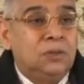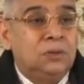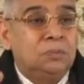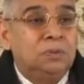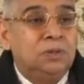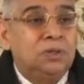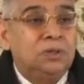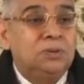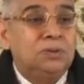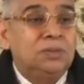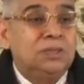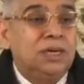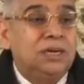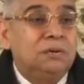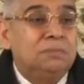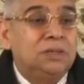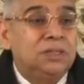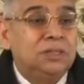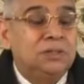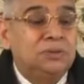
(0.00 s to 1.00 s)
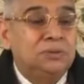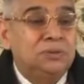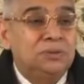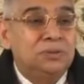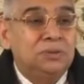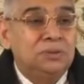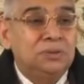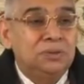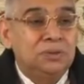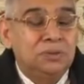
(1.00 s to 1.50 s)
और फिर दूसरा
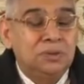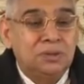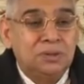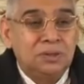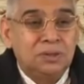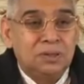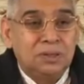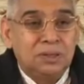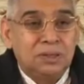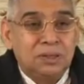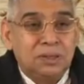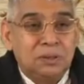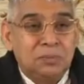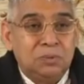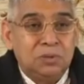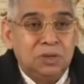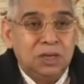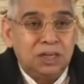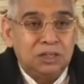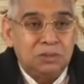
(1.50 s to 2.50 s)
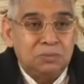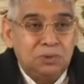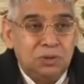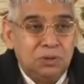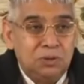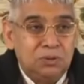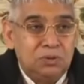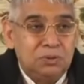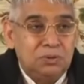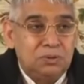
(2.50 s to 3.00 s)
मृत्यु
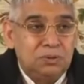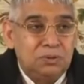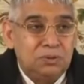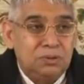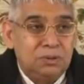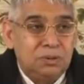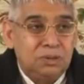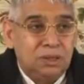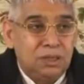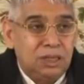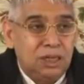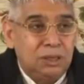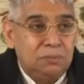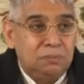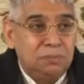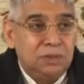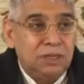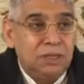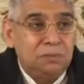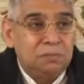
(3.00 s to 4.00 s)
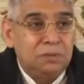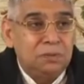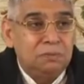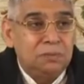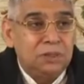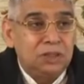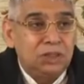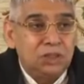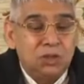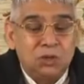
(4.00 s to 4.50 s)
पुणात्माओं आप यहाँ
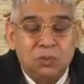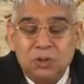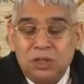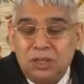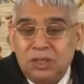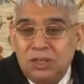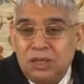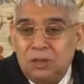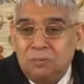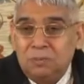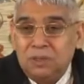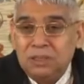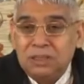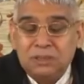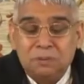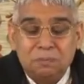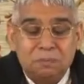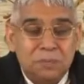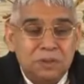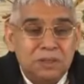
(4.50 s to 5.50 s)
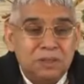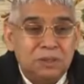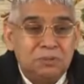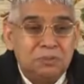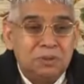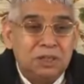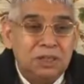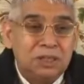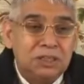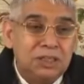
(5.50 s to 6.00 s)
अपने बच्चों में अपनी
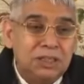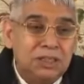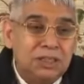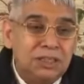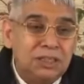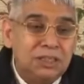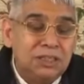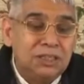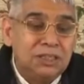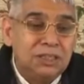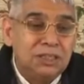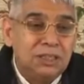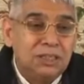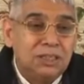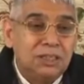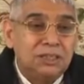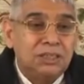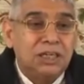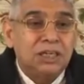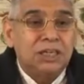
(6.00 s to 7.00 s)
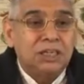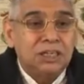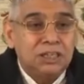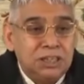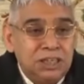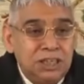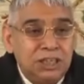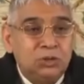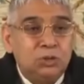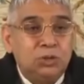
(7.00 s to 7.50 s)
संपत्ति में कितने चाहे
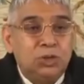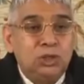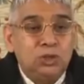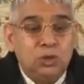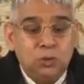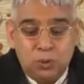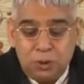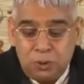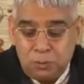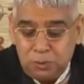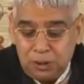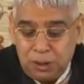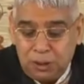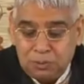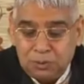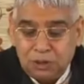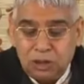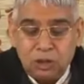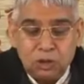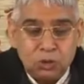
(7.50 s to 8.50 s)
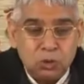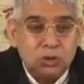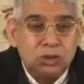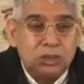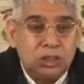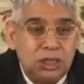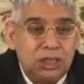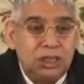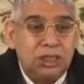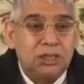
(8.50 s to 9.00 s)
कितने दुखी हो फिर भी आप
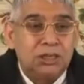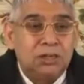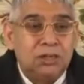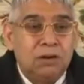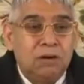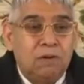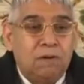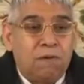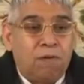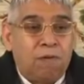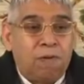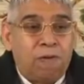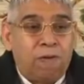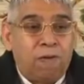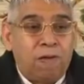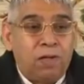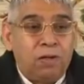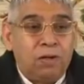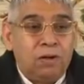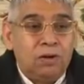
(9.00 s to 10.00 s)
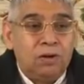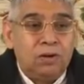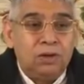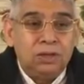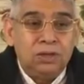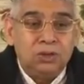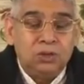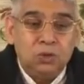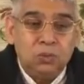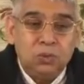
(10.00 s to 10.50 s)
संतुष्ट हैं
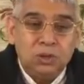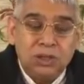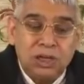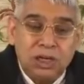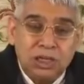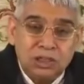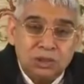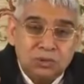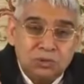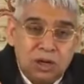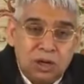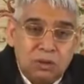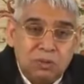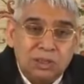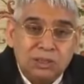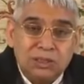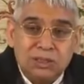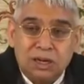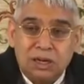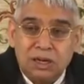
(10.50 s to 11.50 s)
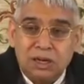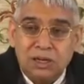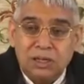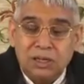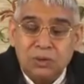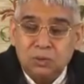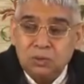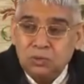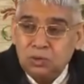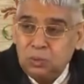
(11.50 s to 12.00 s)
और यो भी नाश हुआ इस काल
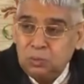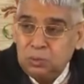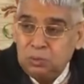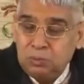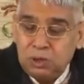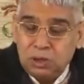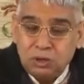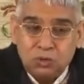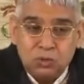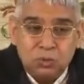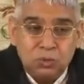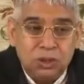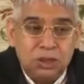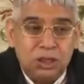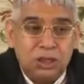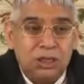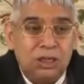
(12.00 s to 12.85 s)
ने तो भी मृत्यु भी